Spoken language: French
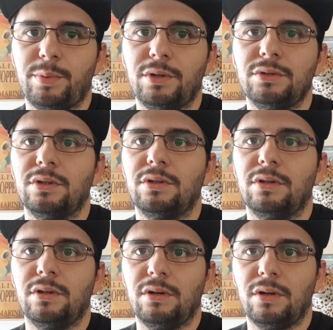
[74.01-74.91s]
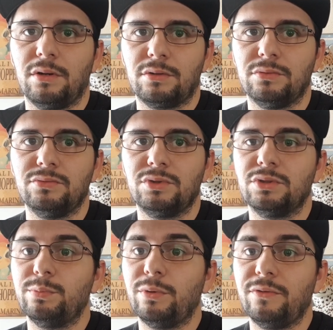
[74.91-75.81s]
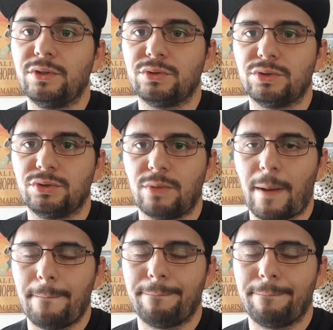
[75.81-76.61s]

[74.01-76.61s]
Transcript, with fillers: prendre en compte pour votre choix.